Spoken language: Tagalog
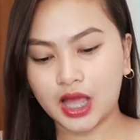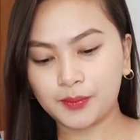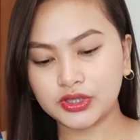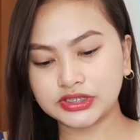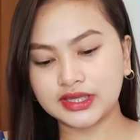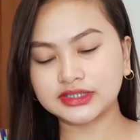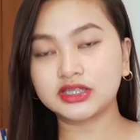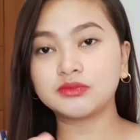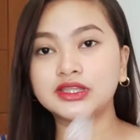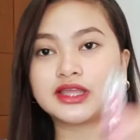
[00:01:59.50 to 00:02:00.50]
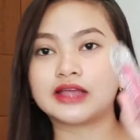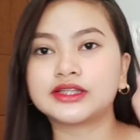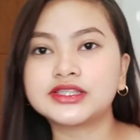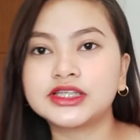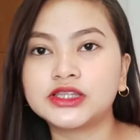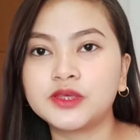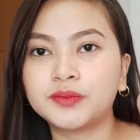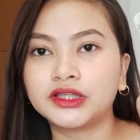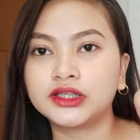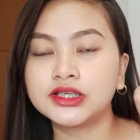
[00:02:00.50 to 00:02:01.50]
tapos, next naman natin si
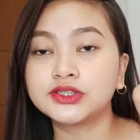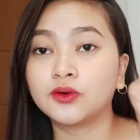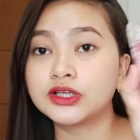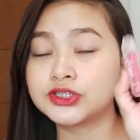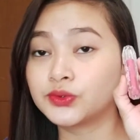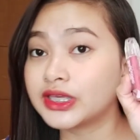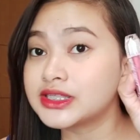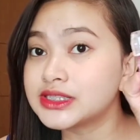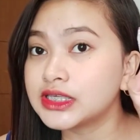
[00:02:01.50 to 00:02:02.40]
Tiffany. So, as you can